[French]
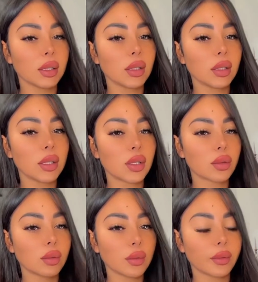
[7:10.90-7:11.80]
Ils
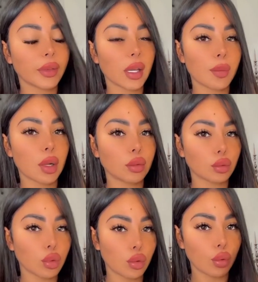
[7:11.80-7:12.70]
sont vraiment
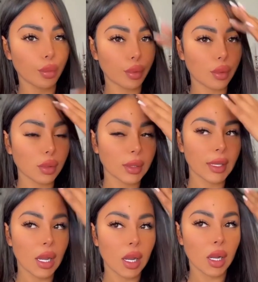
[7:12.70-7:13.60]
trop beaux.
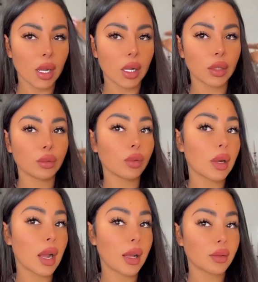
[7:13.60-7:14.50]
Donc
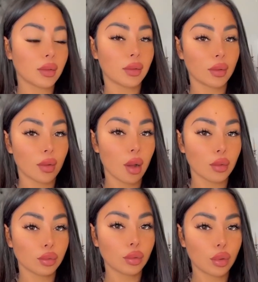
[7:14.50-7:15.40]
là, euh, en
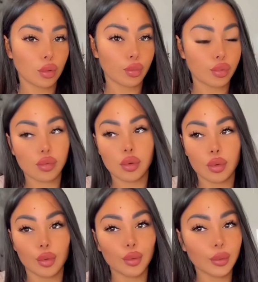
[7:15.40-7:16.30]
route pour euh,
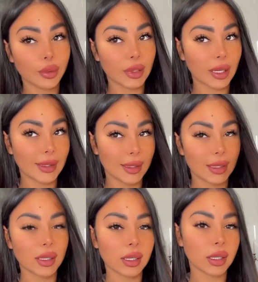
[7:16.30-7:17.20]
de nouveaux
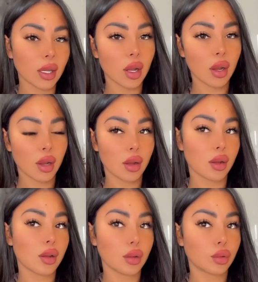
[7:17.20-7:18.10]
dressings.
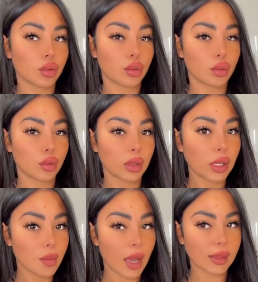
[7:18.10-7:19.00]
Euh, je quitte
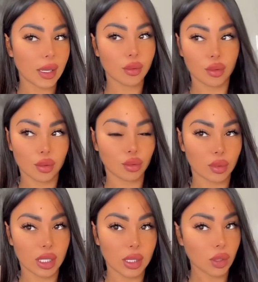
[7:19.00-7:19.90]
Marseille
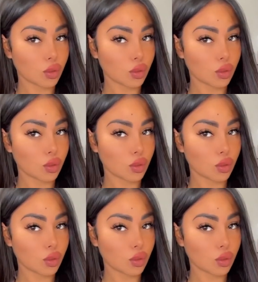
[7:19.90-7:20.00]
aujourd'hui. Je...